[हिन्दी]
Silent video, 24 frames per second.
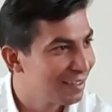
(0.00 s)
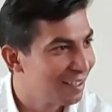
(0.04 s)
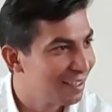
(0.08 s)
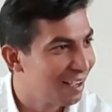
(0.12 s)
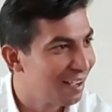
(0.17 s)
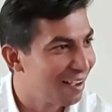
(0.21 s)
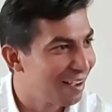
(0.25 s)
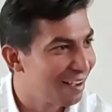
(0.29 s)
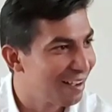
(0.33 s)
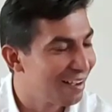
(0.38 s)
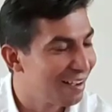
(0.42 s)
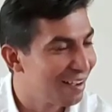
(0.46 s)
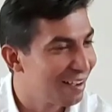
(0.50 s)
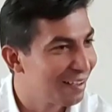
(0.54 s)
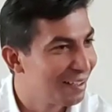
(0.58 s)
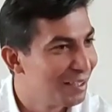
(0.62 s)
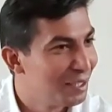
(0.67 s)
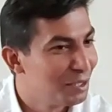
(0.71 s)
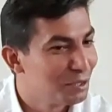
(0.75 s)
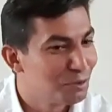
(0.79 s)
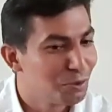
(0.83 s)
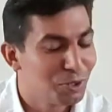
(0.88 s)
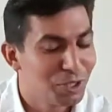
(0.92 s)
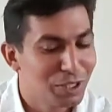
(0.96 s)
हाँ हाँ
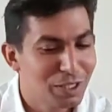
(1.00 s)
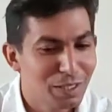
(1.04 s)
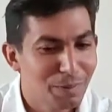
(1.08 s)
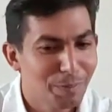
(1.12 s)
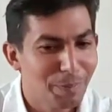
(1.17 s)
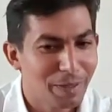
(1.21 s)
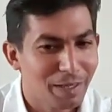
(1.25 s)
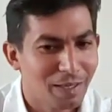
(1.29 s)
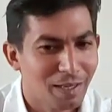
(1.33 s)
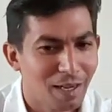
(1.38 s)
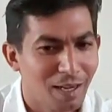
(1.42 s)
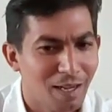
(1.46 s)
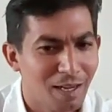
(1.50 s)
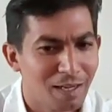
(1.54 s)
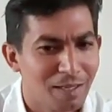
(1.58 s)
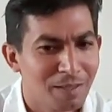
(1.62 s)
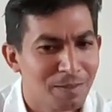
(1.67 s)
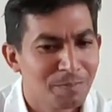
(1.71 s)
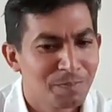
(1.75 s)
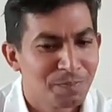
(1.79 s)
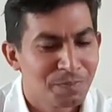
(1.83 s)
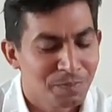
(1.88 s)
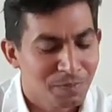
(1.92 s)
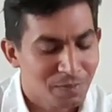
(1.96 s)
तो इसी
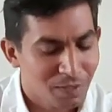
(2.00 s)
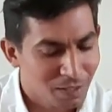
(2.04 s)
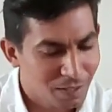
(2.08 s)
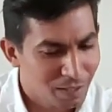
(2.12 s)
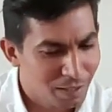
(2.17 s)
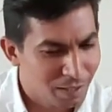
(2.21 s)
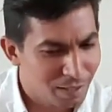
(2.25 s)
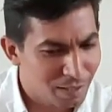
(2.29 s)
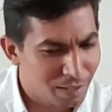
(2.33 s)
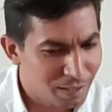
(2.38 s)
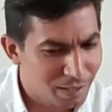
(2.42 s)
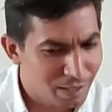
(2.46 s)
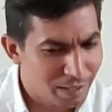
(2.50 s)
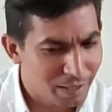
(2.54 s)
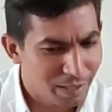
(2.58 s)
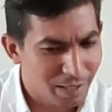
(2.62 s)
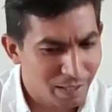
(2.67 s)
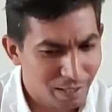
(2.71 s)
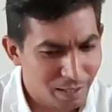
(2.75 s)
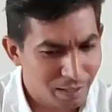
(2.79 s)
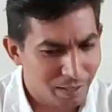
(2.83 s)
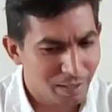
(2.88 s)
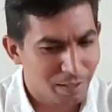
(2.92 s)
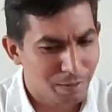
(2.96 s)
प्रकार
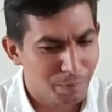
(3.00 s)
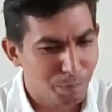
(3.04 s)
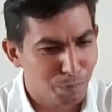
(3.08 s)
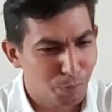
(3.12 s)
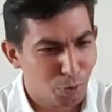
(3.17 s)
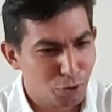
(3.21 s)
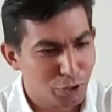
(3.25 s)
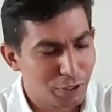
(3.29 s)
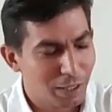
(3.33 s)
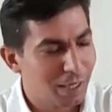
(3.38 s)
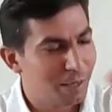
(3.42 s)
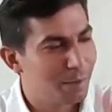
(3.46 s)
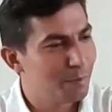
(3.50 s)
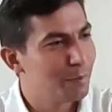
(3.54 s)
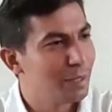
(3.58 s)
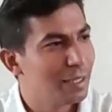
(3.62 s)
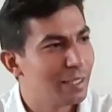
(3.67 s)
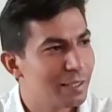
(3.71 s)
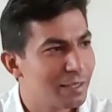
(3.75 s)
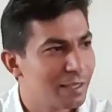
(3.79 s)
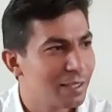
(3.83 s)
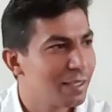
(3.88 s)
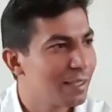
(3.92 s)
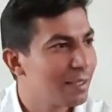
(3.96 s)
एक बोतल हम
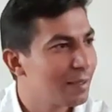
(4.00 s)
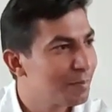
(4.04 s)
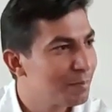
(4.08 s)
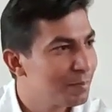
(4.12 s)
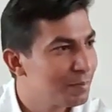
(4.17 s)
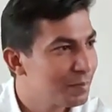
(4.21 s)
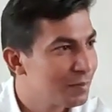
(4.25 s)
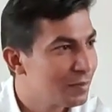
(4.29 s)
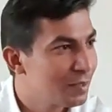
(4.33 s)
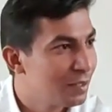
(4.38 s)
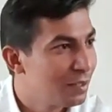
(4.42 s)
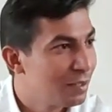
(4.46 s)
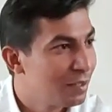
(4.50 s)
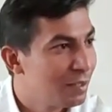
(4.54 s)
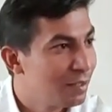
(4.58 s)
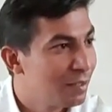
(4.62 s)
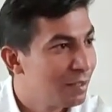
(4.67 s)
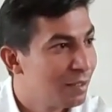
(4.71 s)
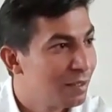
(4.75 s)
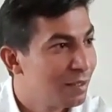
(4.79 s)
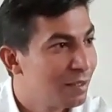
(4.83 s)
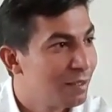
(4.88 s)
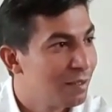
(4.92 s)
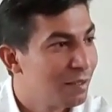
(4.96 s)
लेते हैं
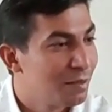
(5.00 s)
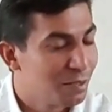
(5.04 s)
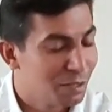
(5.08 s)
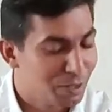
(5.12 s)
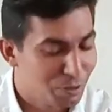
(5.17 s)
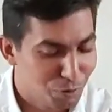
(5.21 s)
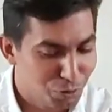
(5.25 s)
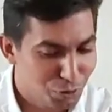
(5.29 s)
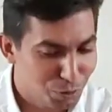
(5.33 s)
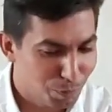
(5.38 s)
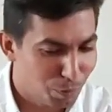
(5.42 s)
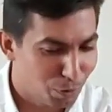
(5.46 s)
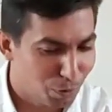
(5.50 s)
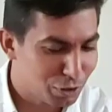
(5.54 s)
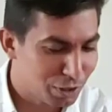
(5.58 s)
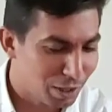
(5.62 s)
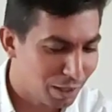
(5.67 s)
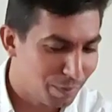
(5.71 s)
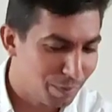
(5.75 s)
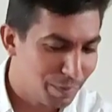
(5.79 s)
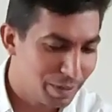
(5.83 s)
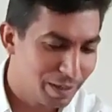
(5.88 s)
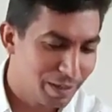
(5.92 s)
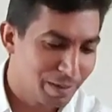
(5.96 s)
उस
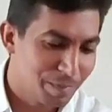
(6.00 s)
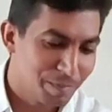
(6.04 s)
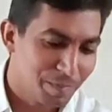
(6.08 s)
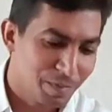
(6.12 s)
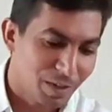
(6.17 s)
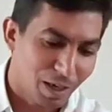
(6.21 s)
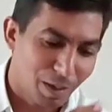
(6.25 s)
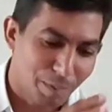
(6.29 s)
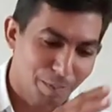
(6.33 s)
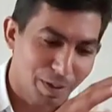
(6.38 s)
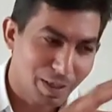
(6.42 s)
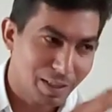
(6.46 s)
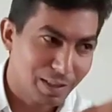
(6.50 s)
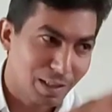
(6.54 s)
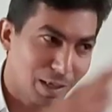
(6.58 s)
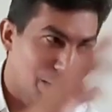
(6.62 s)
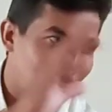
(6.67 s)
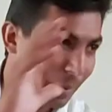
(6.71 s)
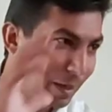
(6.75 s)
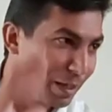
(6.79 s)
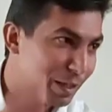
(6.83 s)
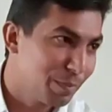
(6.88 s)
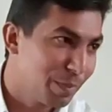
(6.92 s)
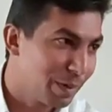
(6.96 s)
बोतल में हम
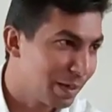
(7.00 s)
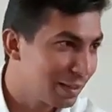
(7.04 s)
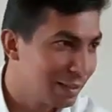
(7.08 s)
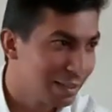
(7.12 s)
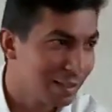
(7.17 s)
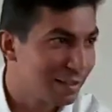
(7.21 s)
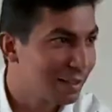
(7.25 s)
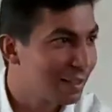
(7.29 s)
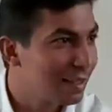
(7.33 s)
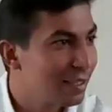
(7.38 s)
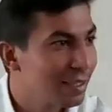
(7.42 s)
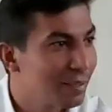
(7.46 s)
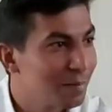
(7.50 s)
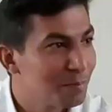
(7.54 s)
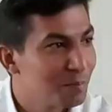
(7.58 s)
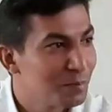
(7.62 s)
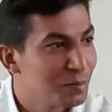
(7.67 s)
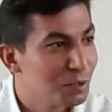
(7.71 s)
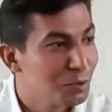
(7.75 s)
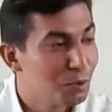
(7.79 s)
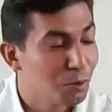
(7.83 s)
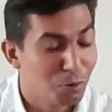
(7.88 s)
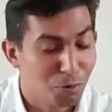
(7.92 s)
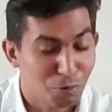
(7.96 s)
गंदा पानी भर देते हैं
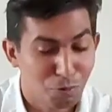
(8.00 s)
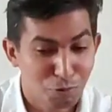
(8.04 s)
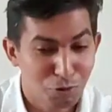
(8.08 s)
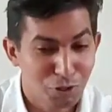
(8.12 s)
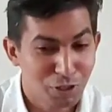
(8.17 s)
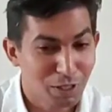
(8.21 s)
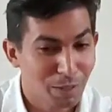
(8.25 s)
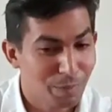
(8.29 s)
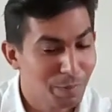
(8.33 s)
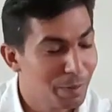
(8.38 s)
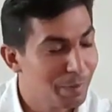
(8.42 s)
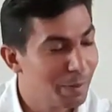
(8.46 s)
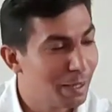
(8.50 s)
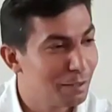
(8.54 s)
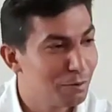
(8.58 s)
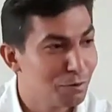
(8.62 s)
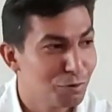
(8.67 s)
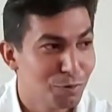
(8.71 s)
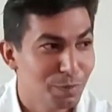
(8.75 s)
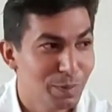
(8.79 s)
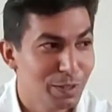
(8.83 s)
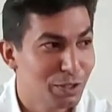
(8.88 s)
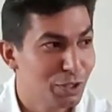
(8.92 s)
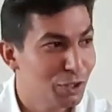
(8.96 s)
तो कुछ समय बाद
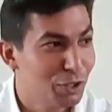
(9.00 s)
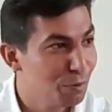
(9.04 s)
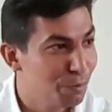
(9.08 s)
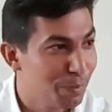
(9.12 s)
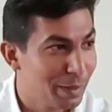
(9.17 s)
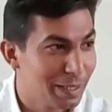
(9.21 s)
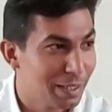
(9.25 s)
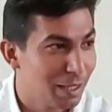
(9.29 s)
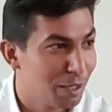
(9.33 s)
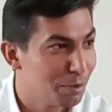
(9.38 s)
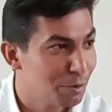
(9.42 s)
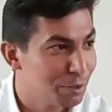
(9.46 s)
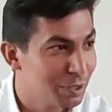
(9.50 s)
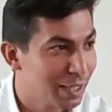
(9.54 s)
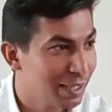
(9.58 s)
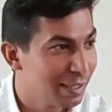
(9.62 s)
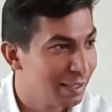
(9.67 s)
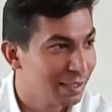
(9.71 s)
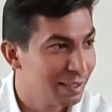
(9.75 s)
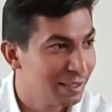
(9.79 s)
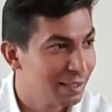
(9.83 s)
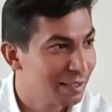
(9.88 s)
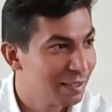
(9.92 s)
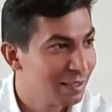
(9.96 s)
उसमें जीव पैदा हो
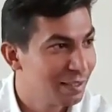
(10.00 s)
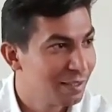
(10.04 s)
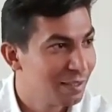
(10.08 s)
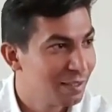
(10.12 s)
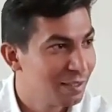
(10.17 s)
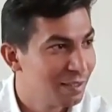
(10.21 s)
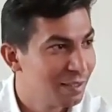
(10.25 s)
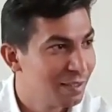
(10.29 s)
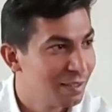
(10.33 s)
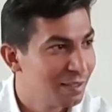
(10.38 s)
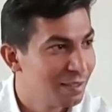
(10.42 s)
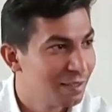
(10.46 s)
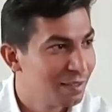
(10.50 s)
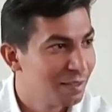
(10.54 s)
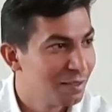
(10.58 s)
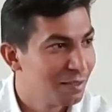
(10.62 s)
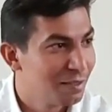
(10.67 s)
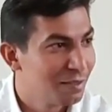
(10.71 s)
जाएंगे हाँ हो